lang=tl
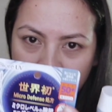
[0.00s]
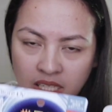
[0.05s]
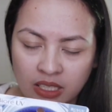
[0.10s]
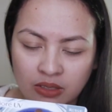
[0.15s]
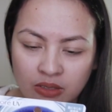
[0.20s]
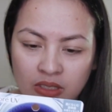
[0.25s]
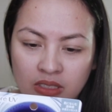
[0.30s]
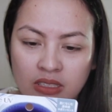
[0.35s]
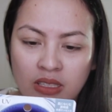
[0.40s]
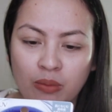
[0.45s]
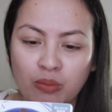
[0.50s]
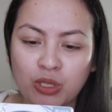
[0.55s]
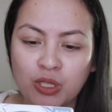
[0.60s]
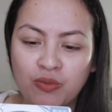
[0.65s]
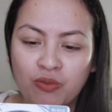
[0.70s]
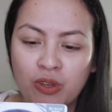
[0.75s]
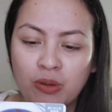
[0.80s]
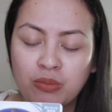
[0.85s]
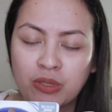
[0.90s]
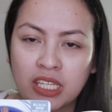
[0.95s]
Ganon.
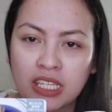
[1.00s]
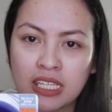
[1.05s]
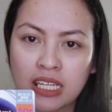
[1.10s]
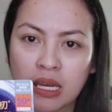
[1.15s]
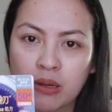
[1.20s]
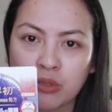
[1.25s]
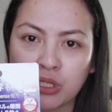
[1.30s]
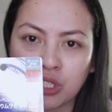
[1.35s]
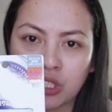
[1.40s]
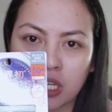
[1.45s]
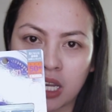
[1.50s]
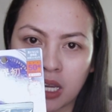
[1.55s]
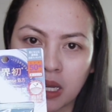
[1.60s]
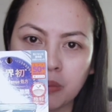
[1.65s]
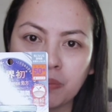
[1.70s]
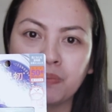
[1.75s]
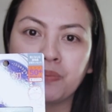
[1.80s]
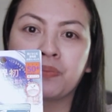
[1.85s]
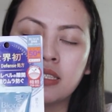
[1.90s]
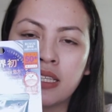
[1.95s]
Tapos 50 grams
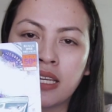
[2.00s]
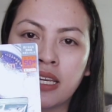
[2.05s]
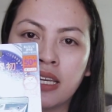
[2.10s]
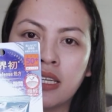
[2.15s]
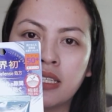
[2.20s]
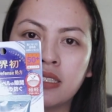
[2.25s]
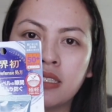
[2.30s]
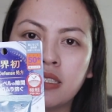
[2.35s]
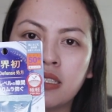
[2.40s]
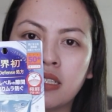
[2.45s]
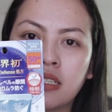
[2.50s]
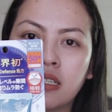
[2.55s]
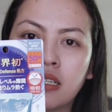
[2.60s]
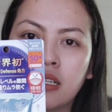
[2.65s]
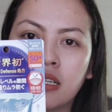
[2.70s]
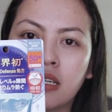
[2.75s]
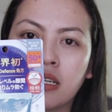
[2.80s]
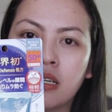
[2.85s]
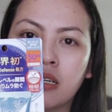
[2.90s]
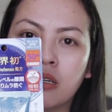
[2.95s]
siya. And then,
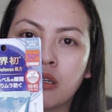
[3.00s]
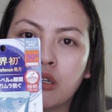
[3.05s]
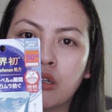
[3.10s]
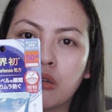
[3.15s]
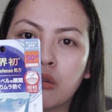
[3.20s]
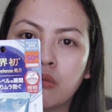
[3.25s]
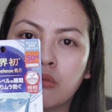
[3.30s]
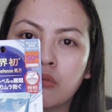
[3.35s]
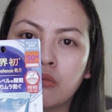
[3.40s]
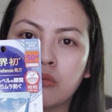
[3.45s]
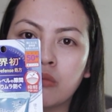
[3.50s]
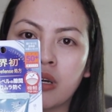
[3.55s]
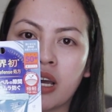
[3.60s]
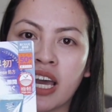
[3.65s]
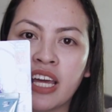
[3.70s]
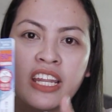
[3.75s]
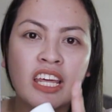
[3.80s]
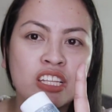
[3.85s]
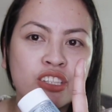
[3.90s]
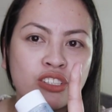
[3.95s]
um,
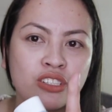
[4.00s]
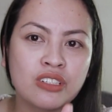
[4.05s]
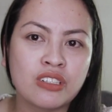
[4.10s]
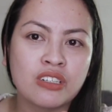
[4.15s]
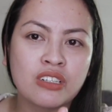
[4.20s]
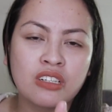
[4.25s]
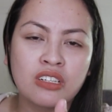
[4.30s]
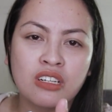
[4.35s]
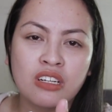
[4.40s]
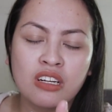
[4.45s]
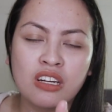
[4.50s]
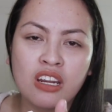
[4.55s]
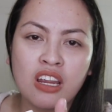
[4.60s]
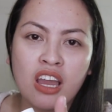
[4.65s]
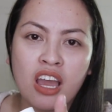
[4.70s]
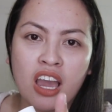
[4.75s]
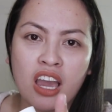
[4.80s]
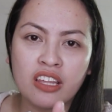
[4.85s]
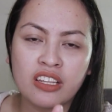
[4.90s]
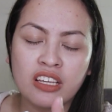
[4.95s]
another
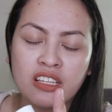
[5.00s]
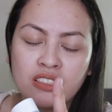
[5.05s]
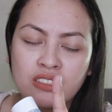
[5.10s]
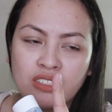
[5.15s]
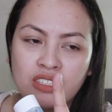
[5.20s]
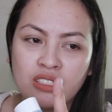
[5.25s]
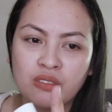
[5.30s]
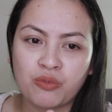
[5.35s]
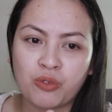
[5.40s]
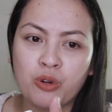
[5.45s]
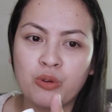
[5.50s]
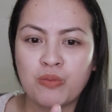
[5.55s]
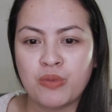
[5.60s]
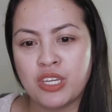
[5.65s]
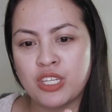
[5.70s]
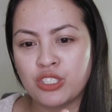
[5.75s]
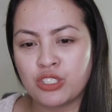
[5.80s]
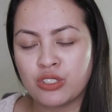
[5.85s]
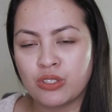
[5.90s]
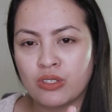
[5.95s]
another
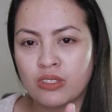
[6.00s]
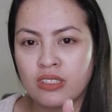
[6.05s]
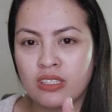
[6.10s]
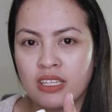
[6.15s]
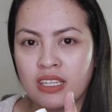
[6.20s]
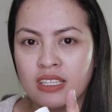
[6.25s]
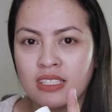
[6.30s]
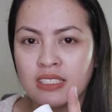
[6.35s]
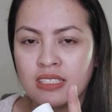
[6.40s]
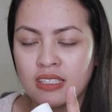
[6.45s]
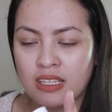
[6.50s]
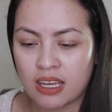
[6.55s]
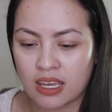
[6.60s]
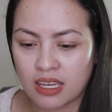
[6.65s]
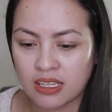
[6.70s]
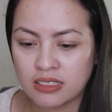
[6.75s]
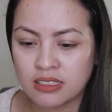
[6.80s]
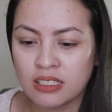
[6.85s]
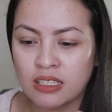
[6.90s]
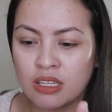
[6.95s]
information is
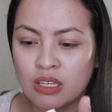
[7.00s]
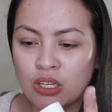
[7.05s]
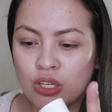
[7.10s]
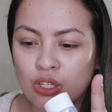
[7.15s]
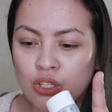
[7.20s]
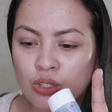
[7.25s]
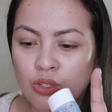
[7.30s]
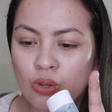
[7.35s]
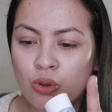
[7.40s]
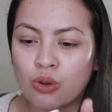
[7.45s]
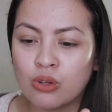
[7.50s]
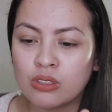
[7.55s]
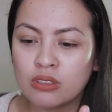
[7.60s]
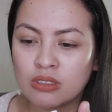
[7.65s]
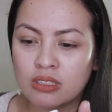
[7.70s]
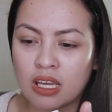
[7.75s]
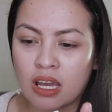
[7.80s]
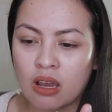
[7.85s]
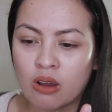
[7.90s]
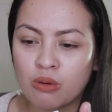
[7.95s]
that
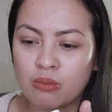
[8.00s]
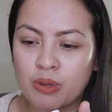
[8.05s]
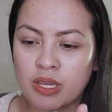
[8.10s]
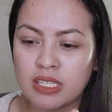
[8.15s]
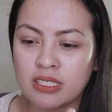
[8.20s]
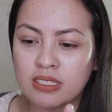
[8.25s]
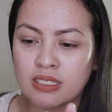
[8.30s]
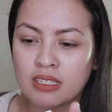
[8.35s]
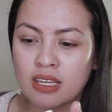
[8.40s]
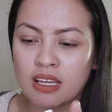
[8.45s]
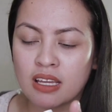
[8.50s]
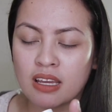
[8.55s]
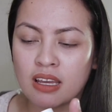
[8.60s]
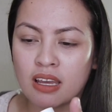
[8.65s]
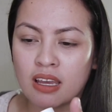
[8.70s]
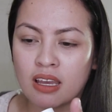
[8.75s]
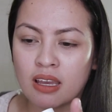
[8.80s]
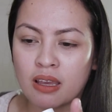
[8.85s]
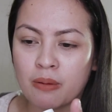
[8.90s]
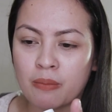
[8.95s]
yun daw, based sa
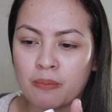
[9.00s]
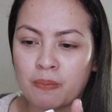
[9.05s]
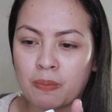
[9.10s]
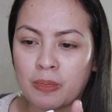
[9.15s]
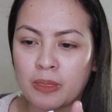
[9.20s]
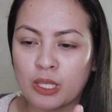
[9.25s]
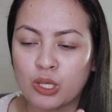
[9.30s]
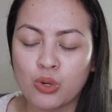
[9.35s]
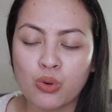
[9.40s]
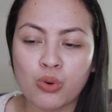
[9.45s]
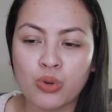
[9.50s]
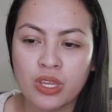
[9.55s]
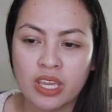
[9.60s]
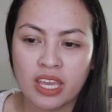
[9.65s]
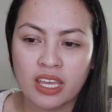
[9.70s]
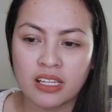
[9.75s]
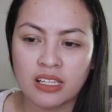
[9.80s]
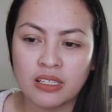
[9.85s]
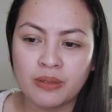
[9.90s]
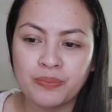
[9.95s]
um,
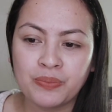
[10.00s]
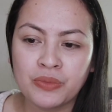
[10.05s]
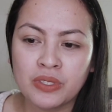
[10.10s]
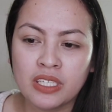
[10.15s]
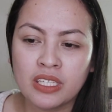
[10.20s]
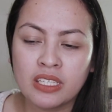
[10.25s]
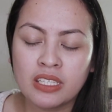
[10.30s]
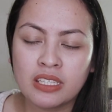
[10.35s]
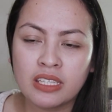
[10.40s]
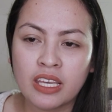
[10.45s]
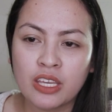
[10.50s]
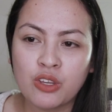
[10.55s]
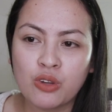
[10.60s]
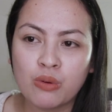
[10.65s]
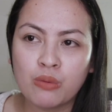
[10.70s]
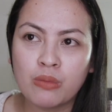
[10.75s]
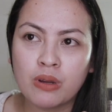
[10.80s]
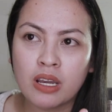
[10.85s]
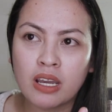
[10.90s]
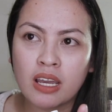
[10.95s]
Google, na
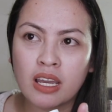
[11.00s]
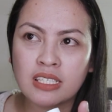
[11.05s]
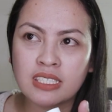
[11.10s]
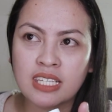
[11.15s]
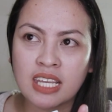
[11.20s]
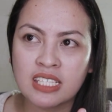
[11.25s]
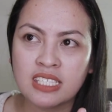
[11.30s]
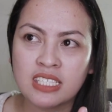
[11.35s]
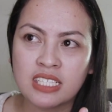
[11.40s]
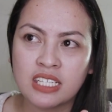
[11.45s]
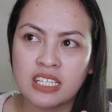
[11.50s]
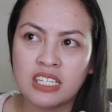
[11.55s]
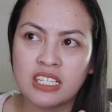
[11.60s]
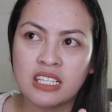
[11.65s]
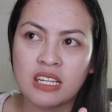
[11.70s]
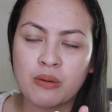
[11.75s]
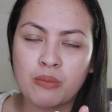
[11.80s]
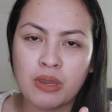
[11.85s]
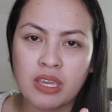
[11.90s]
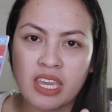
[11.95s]
yung mga
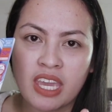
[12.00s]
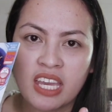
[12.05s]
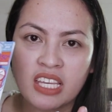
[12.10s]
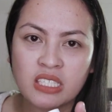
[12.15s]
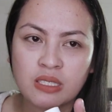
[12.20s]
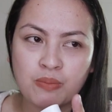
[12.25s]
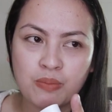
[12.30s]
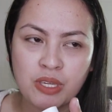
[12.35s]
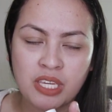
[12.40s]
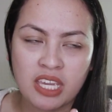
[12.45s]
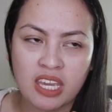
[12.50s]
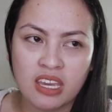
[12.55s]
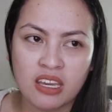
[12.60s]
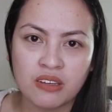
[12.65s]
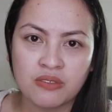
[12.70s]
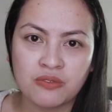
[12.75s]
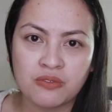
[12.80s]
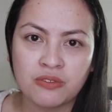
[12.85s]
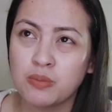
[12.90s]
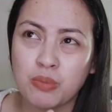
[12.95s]
sunscreen na may
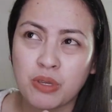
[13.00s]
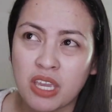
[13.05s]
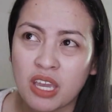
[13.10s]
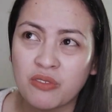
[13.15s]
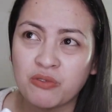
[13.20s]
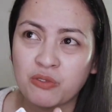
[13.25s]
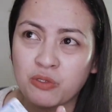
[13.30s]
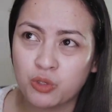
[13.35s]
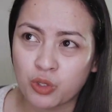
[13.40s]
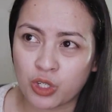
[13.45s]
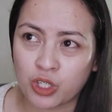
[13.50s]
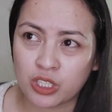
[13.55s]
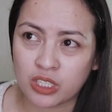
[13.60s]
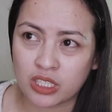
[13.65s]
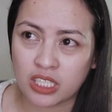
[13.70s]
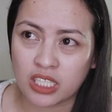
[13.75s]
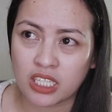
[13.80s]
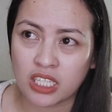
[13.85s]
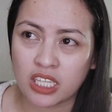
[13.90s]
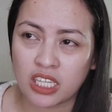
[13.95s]
SPF, SPF
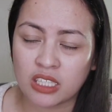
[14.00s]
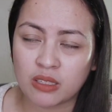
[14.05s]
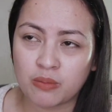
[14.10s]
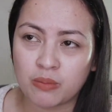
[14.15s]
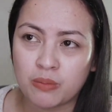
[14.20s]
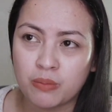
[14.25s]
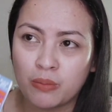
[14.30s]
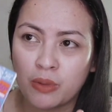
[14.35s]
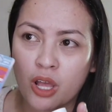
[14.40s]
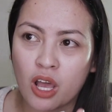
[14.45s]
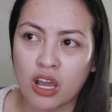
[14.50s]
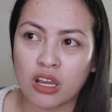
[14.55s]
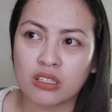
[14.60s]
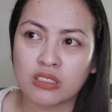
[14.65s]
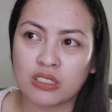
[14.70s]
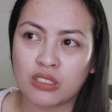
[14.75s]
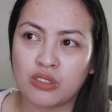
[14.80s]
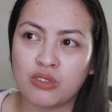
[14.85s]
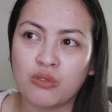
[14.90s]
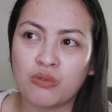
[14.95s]
30, it
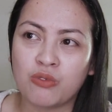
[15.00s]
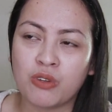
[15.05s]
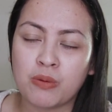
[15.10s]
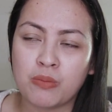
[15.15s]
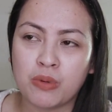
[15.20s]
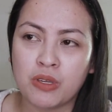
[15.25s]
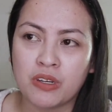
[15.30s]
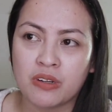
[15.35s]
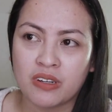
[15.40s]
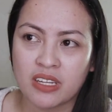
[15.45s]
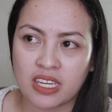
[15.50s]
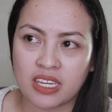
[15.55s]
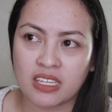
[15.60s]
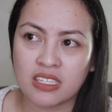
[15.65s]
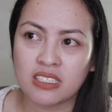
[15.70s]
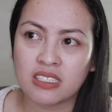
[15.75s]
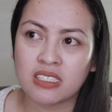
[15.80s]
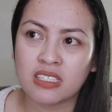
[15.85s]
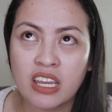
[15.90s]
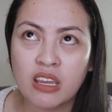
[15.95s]
blocks UVB
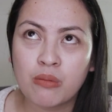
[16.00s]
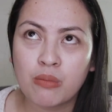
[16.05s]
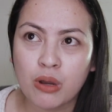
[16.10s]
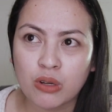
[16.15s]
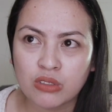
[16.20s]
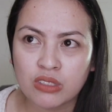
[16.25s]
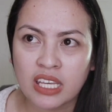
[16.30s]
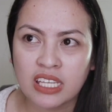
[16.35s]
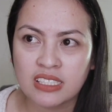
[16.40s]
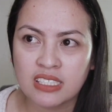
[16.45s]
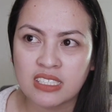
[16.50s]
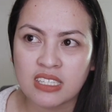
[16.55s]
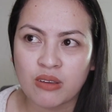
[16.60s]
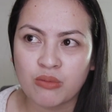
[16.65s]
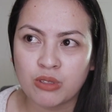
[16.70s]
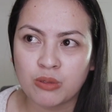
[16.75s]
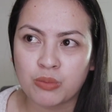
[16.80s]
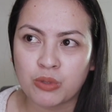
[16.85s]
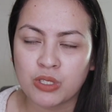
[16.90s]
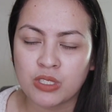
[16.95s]
rays like about
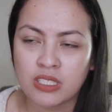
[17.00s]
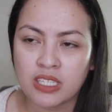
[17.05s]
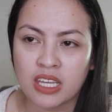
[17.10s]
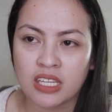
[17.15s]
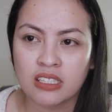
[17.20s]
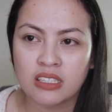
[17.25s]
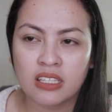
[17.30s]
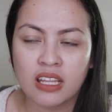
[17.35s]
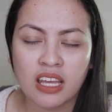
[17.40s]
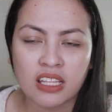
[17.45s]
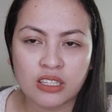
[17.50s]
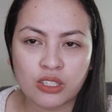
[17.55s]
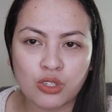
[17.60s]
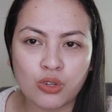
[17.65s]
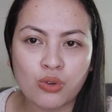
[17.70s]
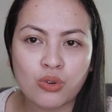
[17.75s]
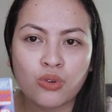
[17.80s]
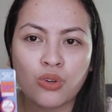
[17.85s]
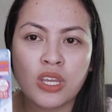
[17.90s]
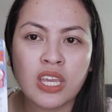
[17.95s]
97%. At
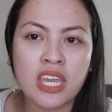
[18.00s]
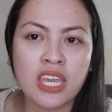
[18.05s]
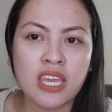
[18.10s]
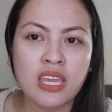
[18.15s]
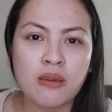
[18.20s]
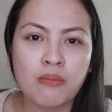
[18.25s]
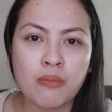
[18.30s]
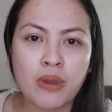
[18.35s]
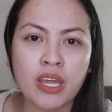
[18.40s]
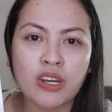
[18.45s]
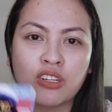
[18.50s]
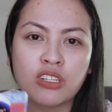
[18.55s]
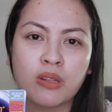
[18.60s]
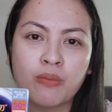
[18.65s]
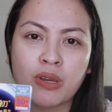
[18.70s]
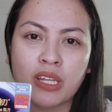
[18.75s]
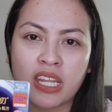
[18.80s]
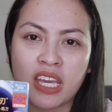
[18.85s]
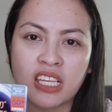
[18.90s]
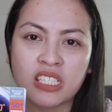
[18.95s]
yung meron
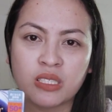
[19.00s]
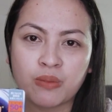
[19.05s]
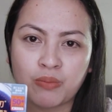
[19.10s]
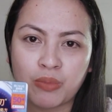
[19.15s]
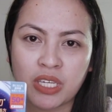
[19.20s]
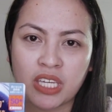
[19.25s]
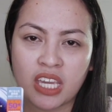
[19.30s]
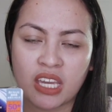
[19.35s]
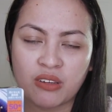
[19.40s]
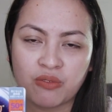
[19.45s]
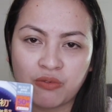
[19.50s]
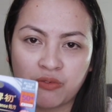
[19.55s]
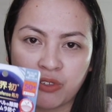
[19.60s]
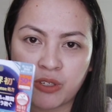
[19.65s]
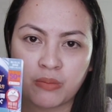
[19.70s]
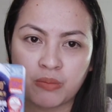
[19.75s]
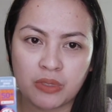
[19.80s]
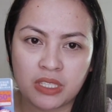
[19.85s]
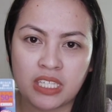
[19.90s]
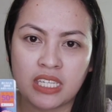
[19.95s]
naman SPF
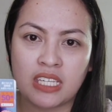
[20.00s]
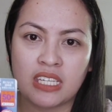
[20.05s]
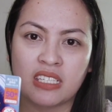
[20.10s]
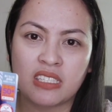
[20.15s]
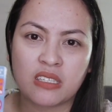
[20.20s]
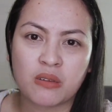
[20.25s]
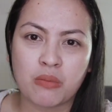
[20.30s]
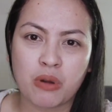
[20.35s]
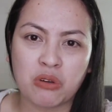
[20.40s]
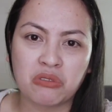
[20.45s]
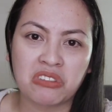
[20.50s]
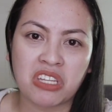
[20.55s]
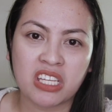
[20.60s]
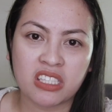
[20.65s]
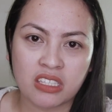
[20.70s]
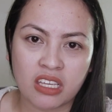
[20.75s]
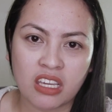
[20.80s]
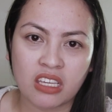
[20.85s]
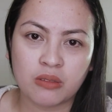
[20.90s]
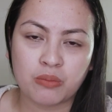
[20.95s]
50 is about
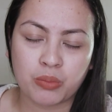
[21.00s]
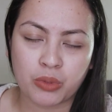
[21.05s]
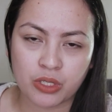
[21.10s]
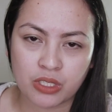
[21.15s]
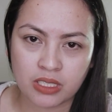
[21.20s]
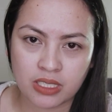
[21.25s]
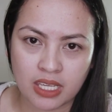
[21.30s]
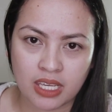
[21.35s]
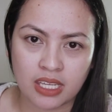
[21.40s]
98%.